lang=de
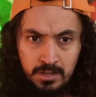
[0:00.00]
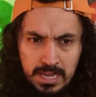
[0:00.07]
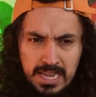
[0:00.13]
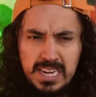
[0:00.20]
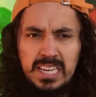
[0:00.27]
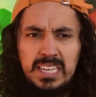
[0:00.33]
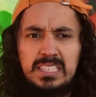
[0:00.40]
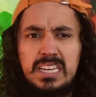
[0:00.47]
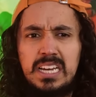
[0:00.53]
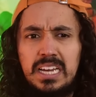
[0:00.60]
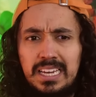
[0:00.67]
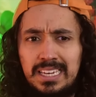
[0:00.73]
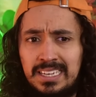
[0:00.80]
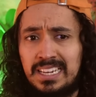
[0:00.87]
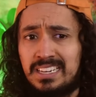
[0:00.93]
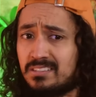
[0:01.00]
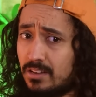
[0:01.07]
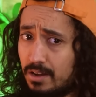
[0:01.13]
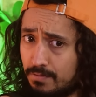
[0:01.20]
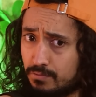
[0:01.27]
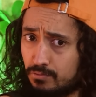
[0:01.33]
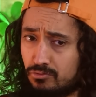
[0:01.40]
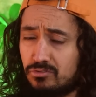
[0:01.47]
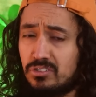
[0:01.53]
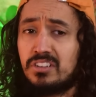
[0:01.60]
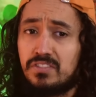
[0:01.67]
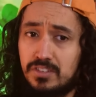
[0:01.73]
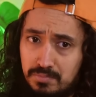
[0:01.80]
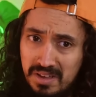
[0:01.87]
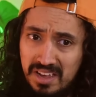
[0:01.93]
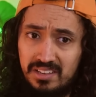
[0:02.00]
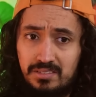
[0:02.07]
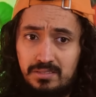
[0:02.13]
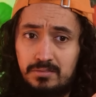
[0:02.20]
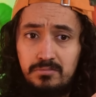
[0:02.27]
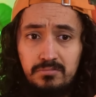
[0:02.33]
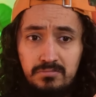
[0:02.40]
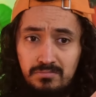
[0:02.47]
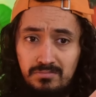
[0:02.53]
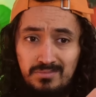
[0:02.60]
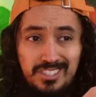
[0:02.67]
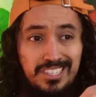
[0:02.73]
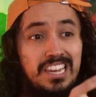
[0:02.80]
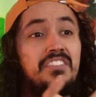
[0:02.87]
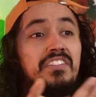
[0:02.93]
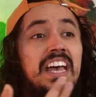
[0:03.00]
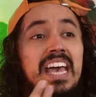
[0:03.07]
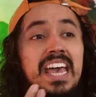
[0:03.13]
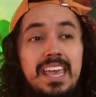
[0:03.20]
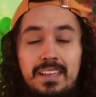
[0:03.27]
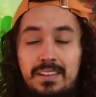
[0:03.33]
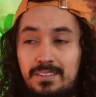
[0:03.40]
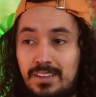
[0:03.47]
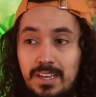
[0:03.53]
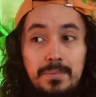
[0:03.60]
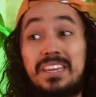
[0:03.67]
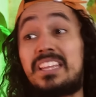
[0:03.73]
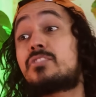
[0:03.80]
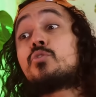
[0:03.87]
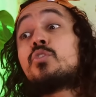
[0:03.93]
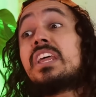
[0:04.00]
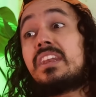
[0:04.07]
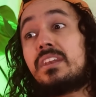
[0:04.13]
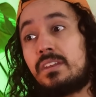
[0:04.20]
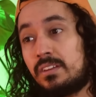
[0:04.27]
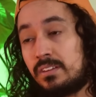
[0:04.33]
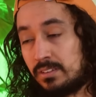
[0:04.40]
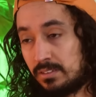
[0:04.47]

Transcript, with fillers: er kriegt ja gar kein Geld dafür, dass er etwas macht. Sklaverei, kann man ja so nennen.